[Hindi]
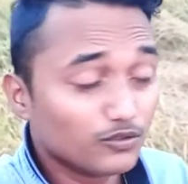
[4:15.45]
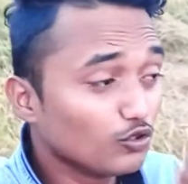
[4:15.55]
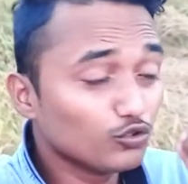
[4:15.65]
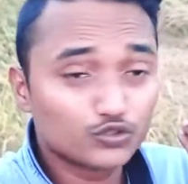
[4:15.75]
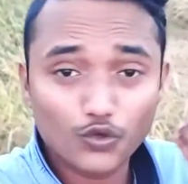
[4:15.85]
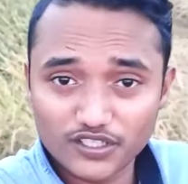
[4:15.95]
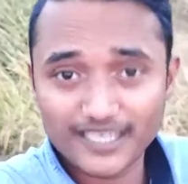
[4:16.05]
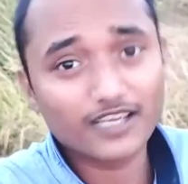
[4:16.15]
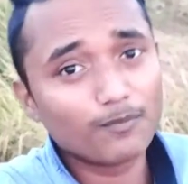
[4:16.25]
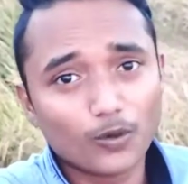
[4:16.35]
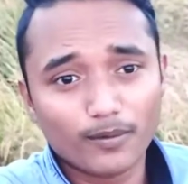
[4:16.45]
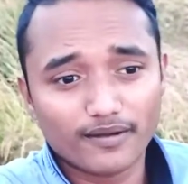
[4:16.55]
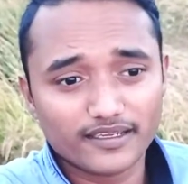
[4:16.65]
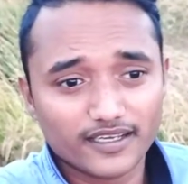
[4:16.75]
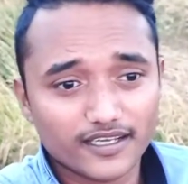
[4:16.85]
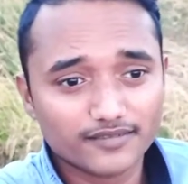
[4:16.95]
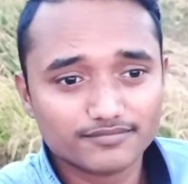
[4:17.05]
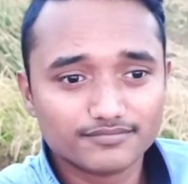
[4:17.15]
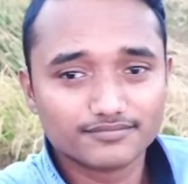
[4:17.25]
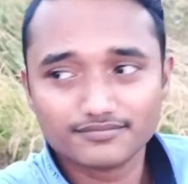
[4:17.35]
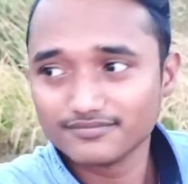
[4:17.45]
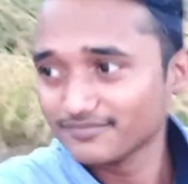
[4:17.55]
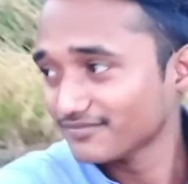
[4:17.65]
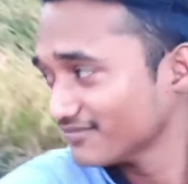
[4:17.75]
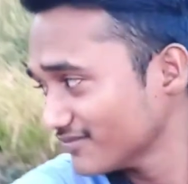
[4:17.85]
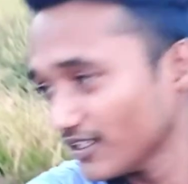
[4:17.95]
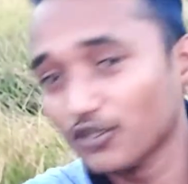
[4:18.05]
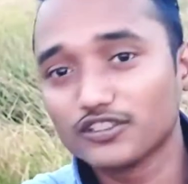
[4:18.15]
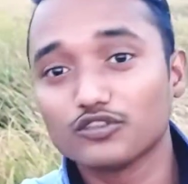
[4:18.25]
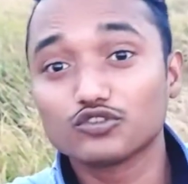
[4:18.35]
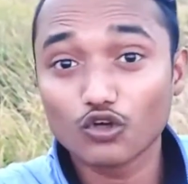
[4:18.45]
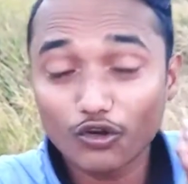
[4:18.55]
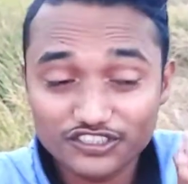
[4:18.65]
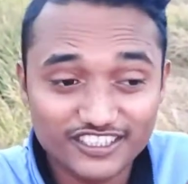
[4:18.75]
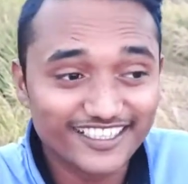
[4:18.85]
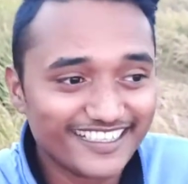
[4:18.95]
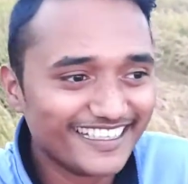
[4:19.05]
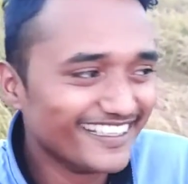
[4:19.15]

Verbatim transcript: इनको सोचने का प्रॉब्लम नहीं है सोचने का मतलब अच्छा, सोच